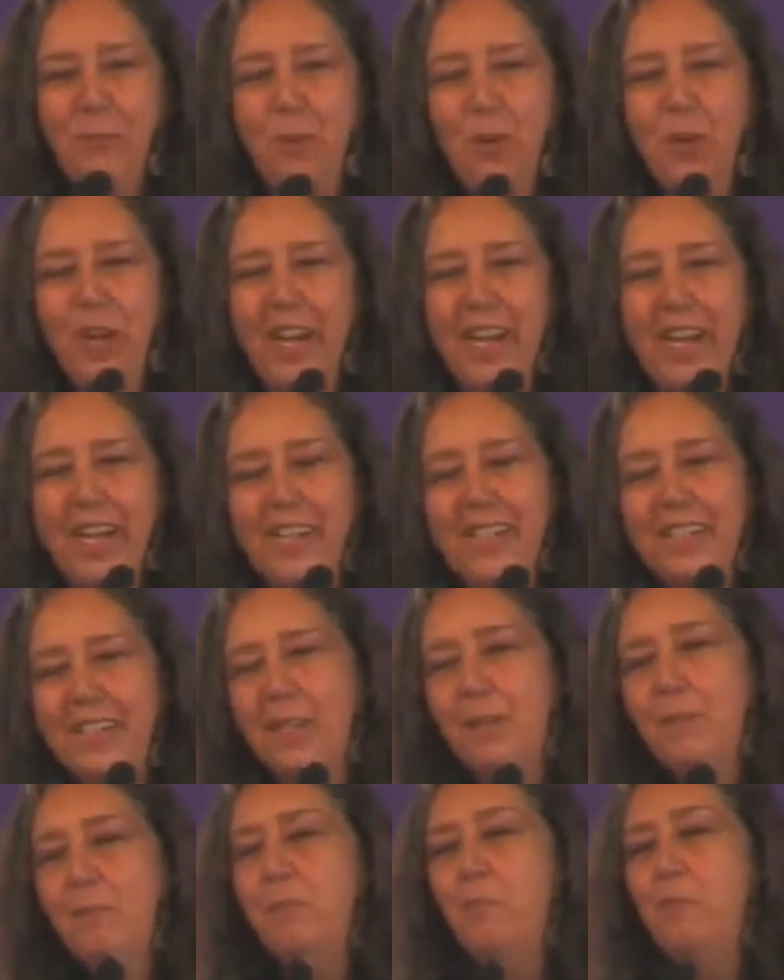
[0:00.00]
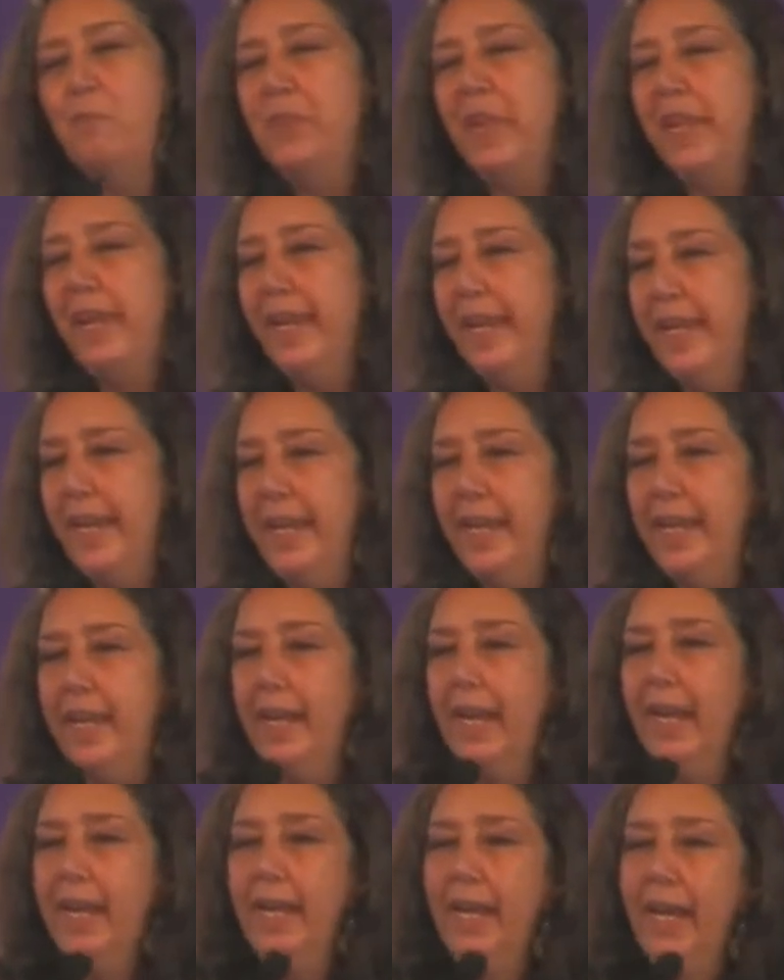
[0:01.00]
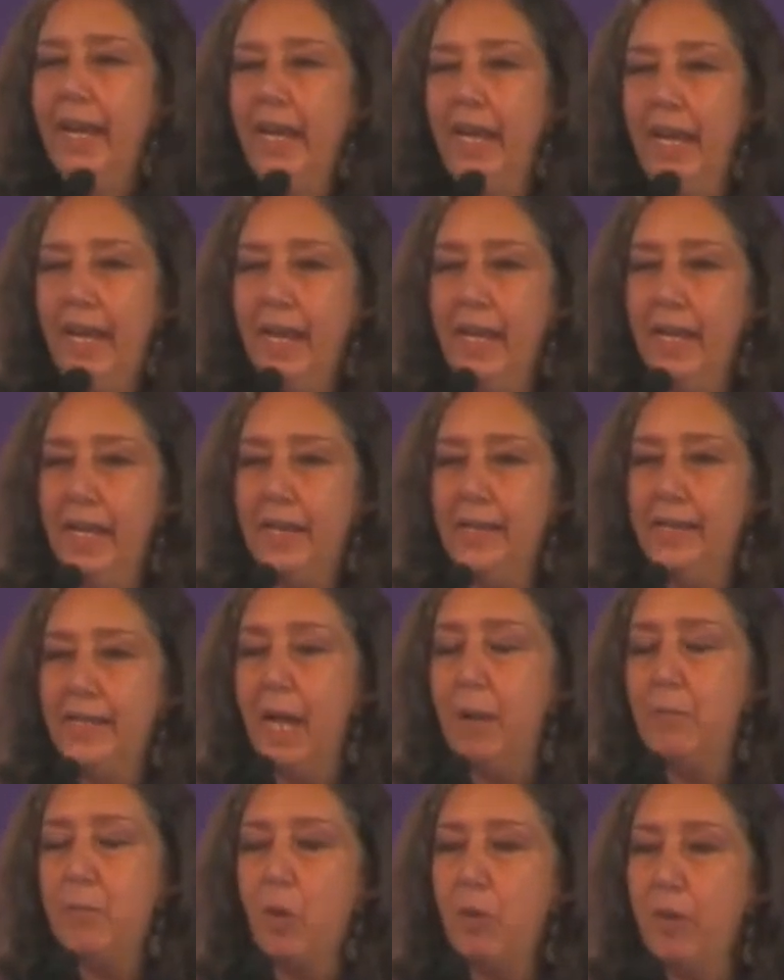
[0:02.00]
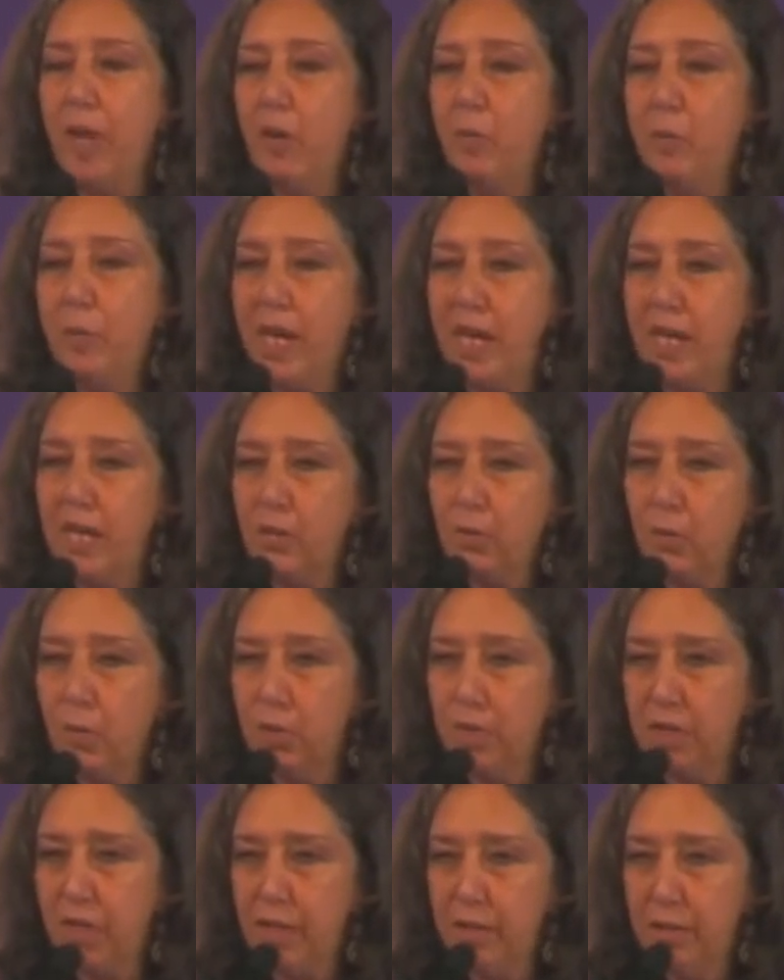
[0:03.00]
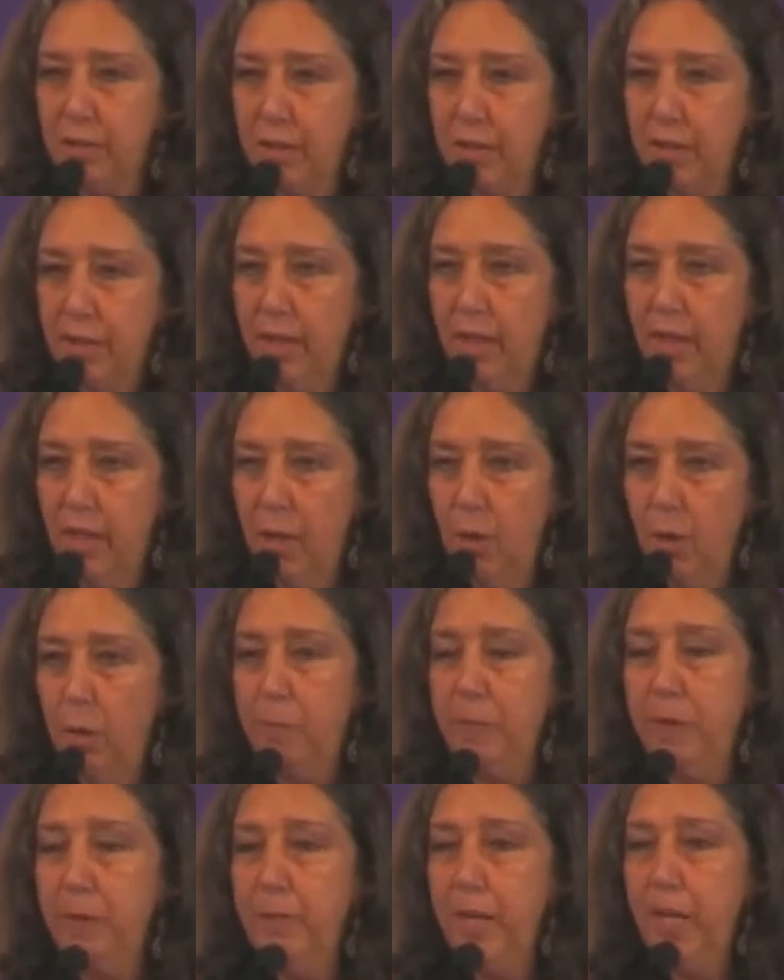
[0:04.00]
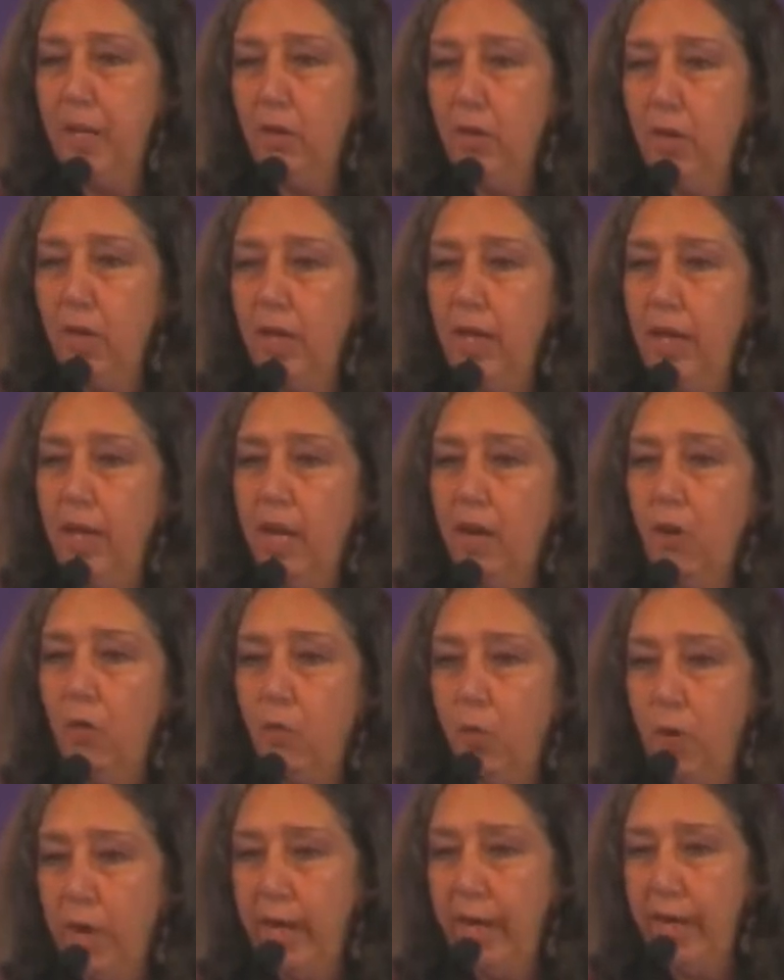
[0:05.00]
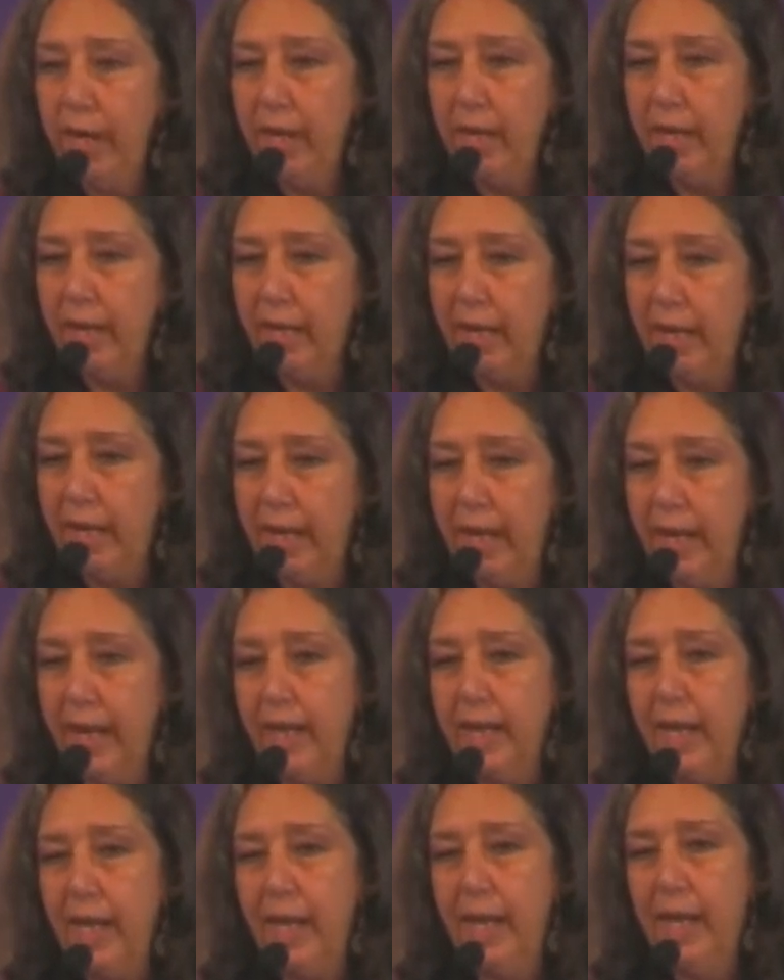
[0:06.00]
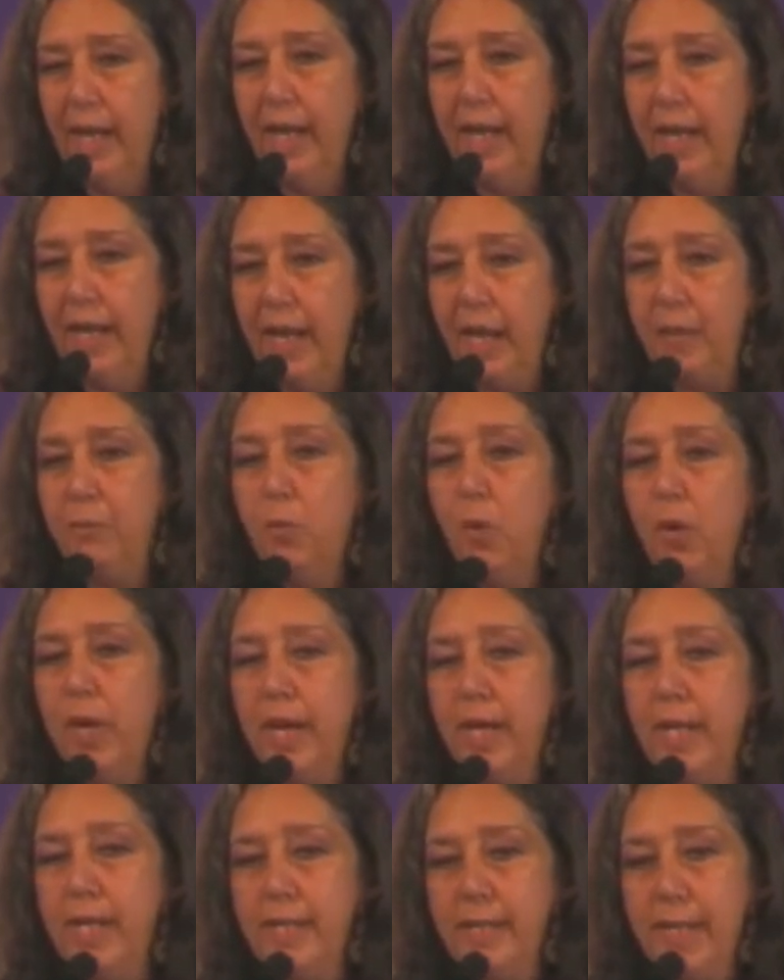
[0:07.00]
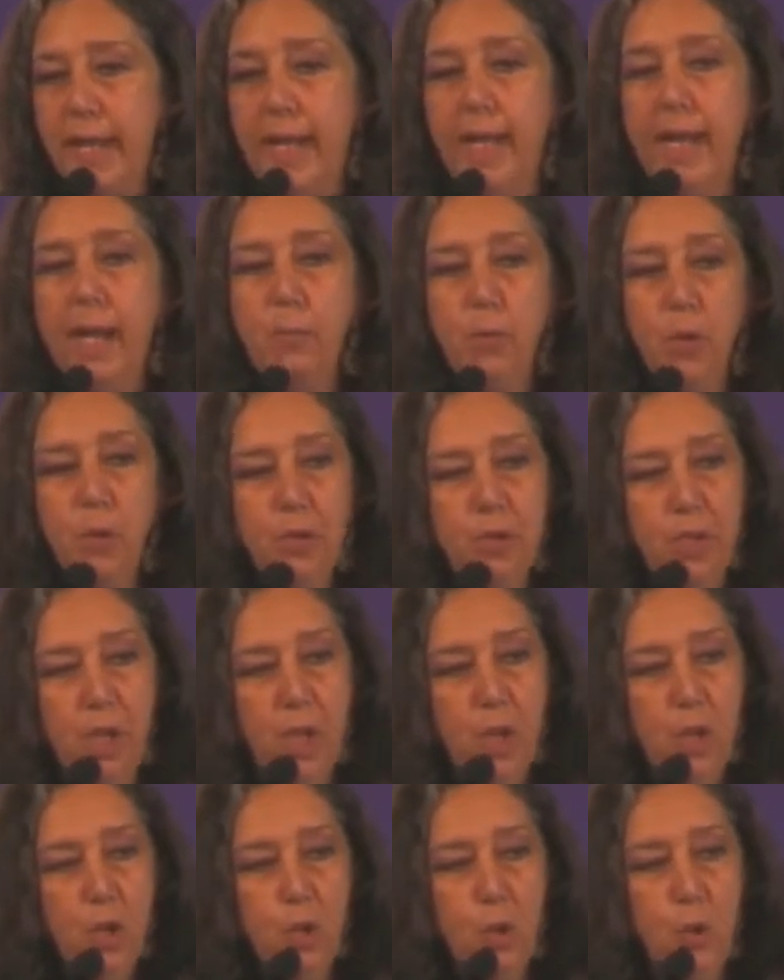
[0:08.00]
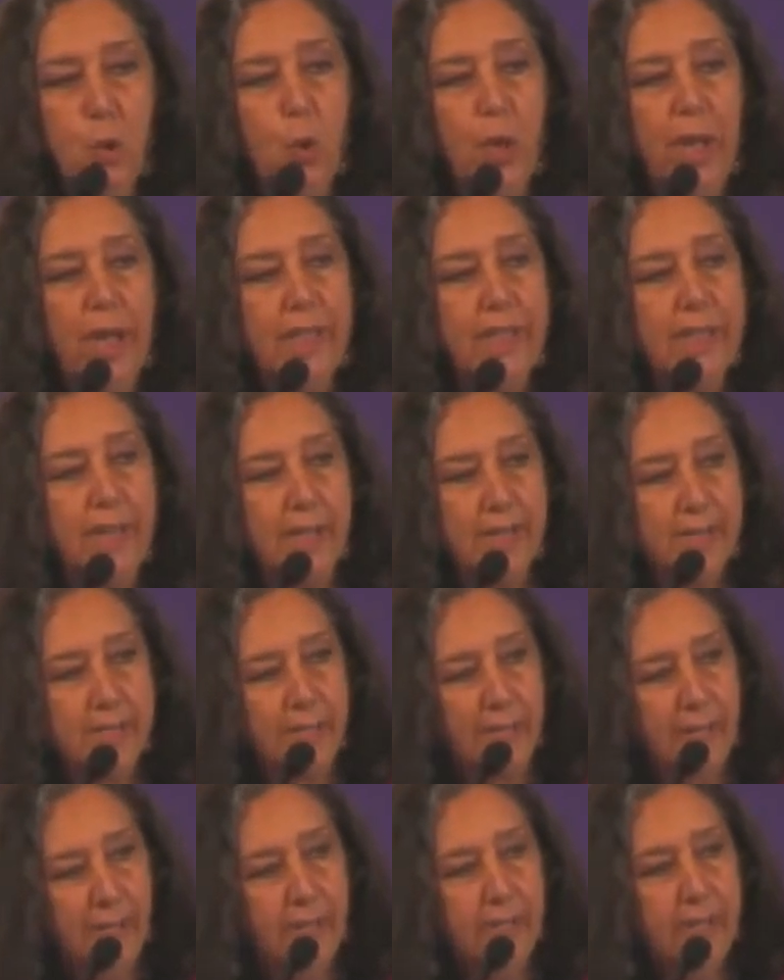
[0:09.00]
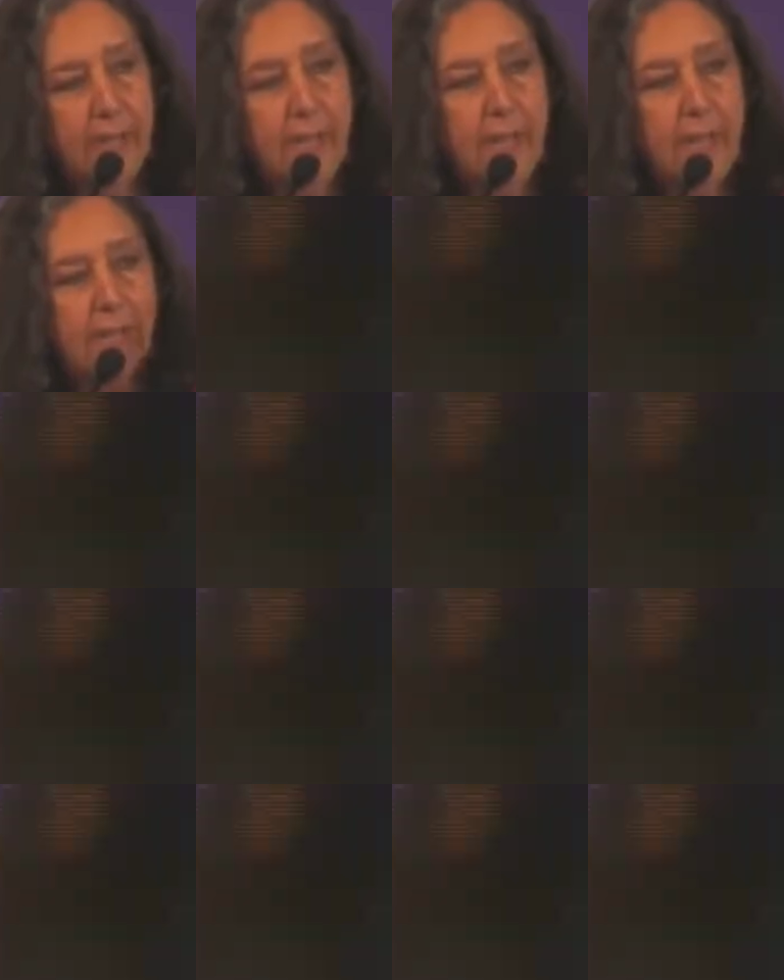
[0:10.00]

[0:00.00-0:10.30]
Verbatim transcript: mujeres y eh, se aprobaron varias cosas. Lo primero fue que las mujeres éramos sujetas de